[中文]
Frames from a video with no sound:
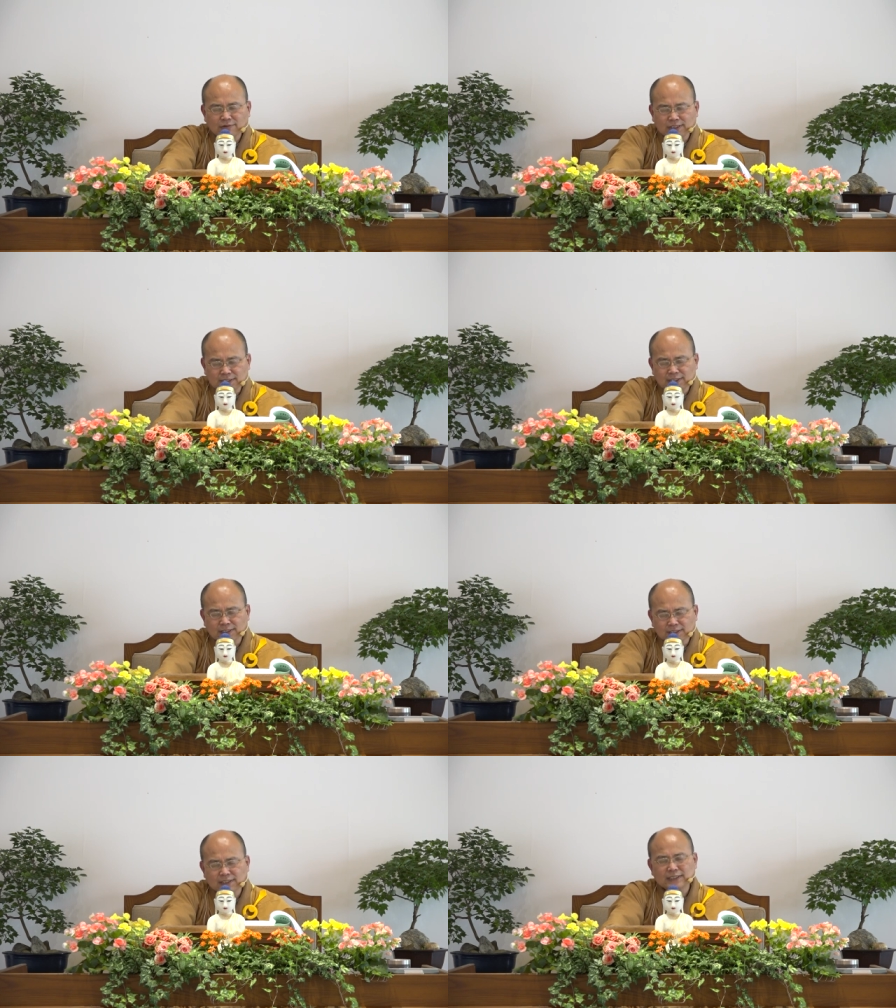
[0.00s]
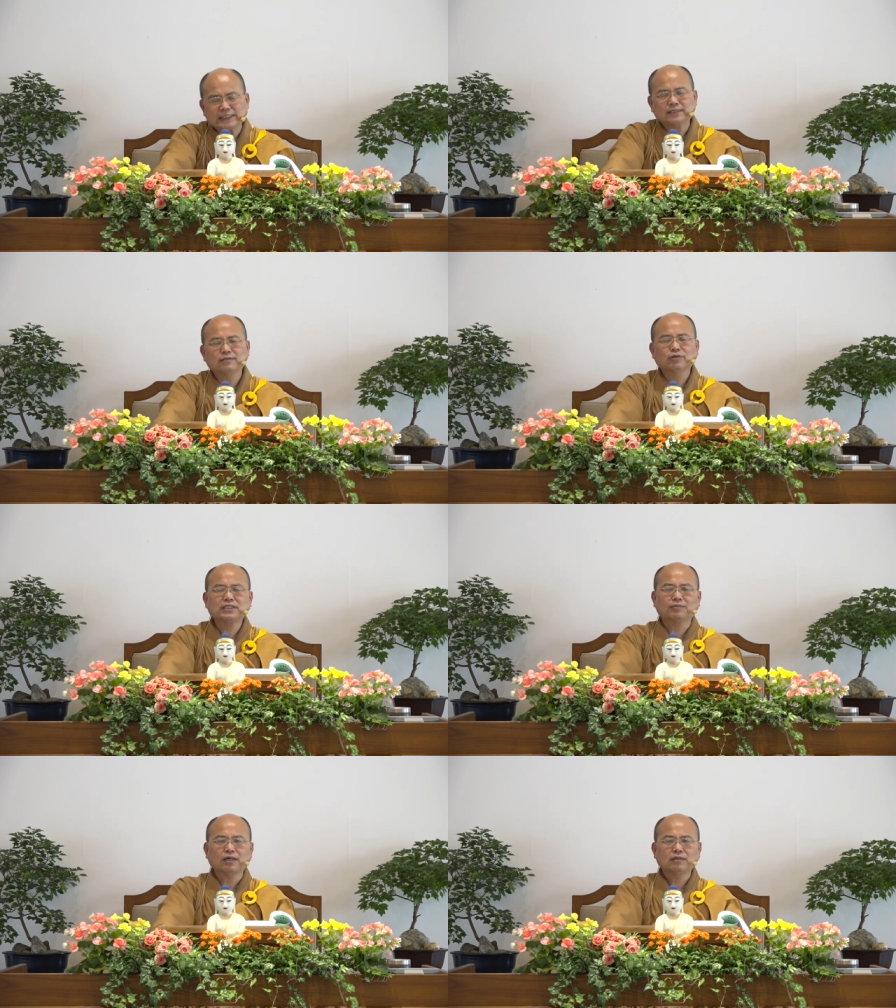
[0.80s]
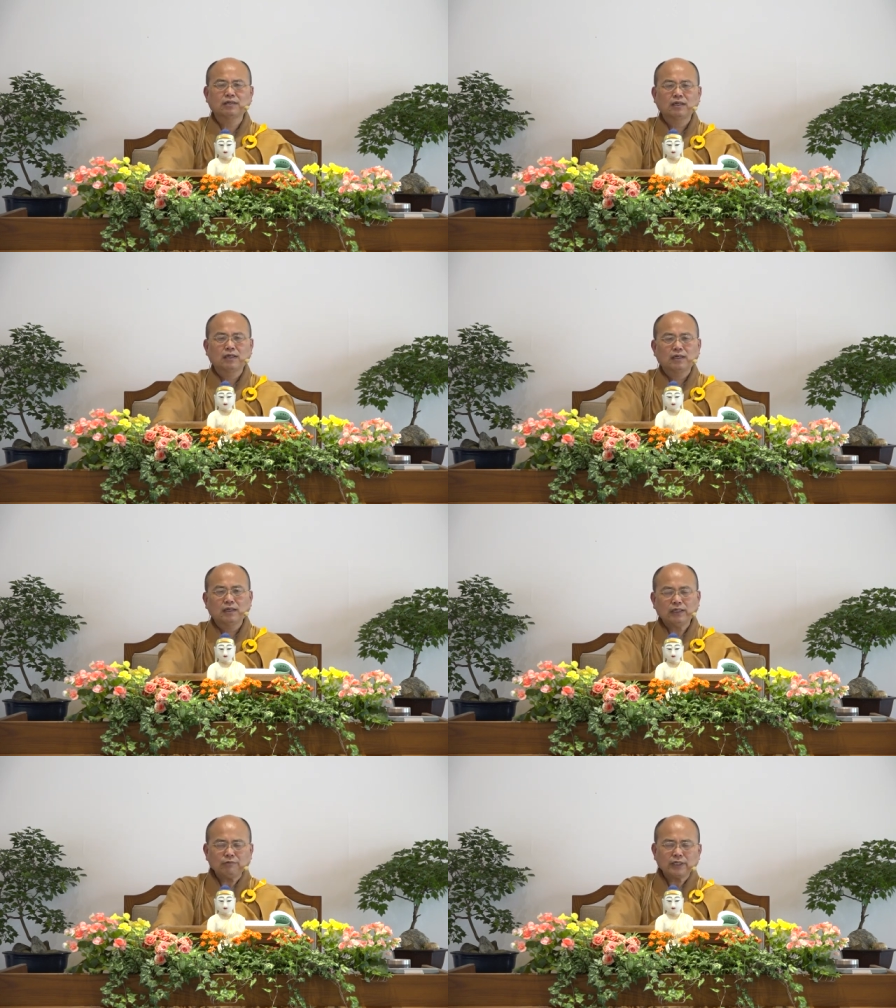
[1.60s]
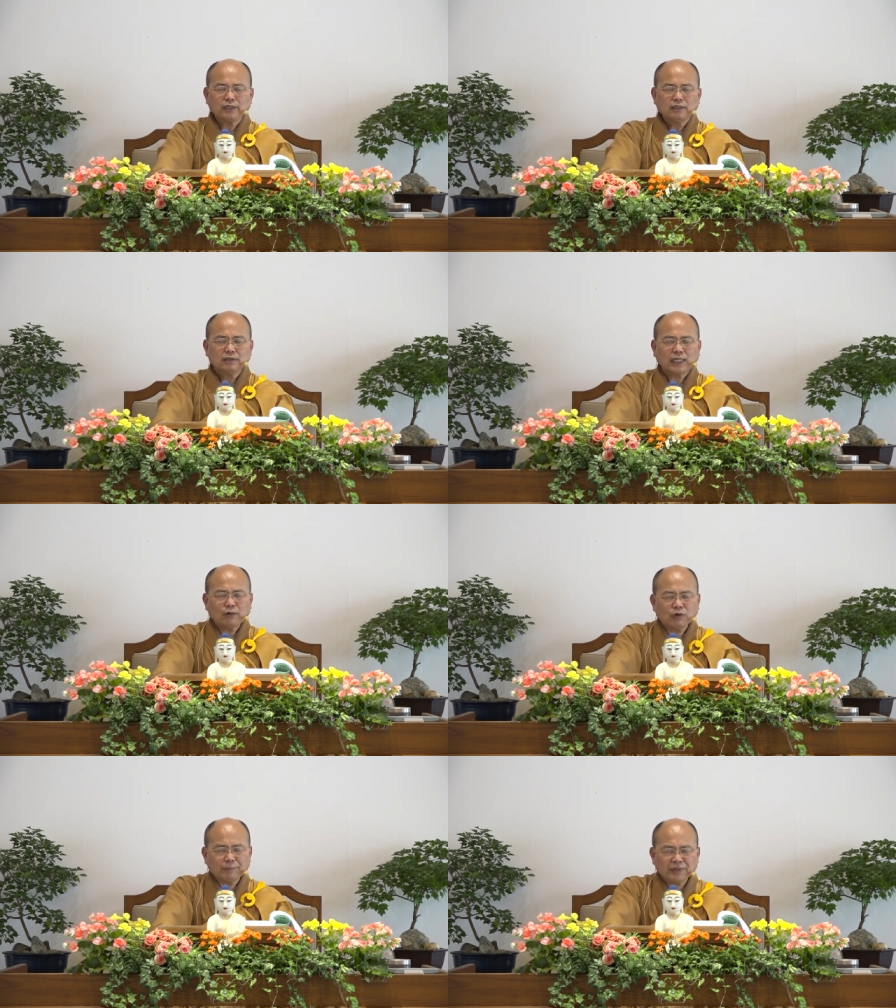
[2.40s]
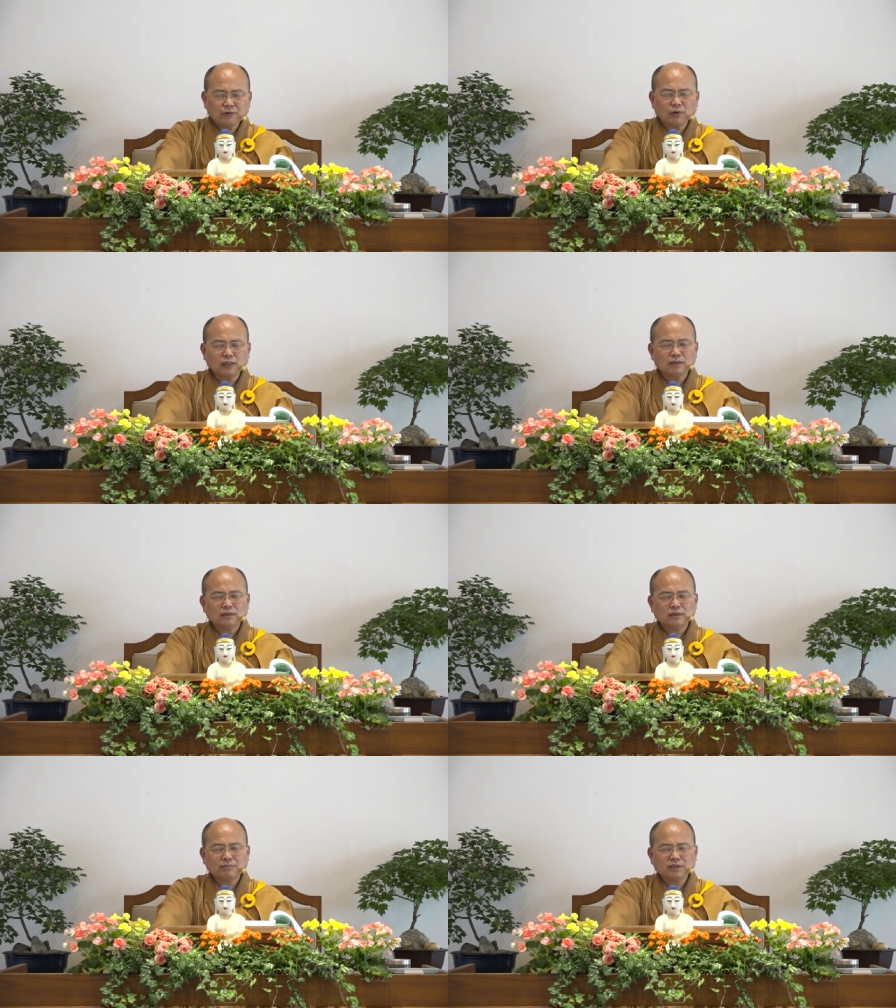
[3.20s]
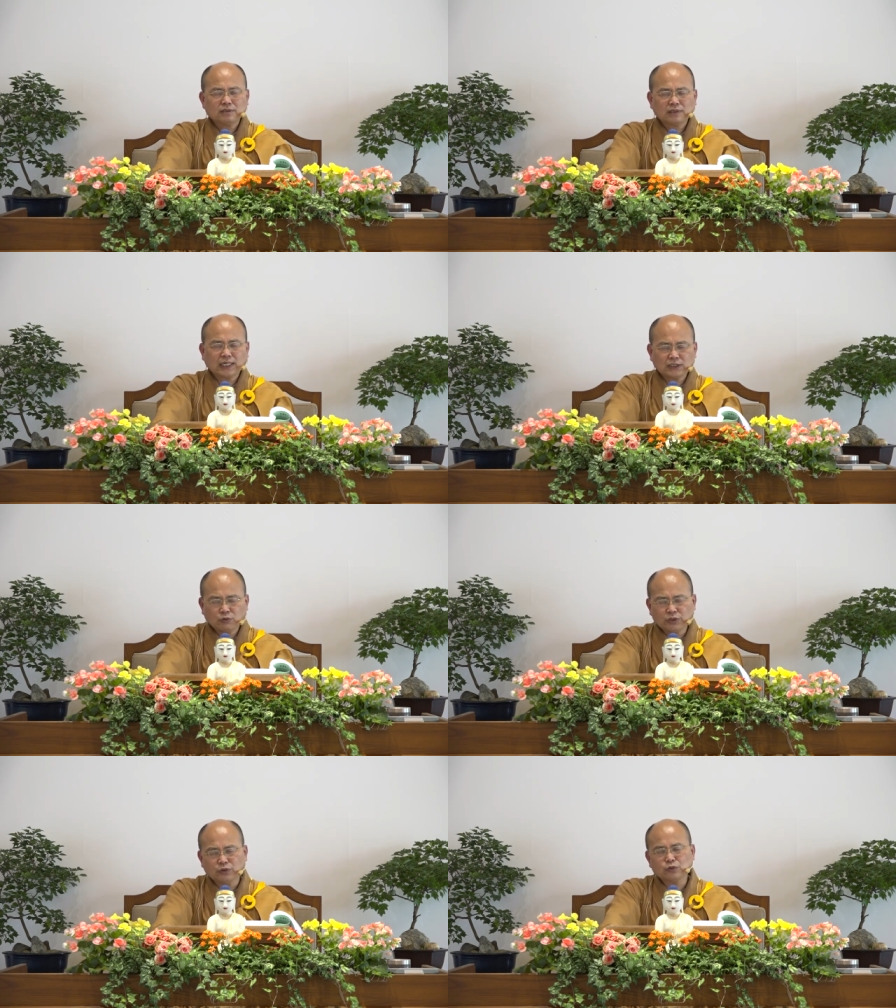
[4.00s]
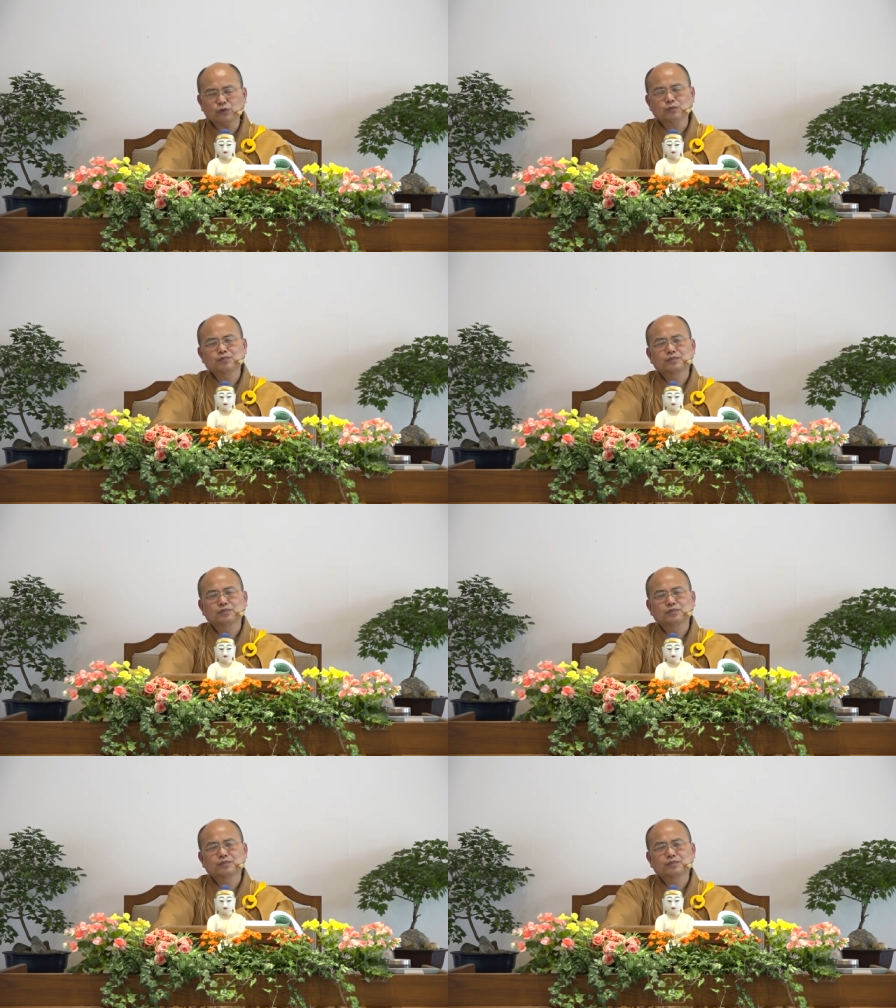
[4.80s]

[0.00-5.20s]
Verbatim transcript: 够理解这件事，为什么？因为它会变化，那么它就会有苦。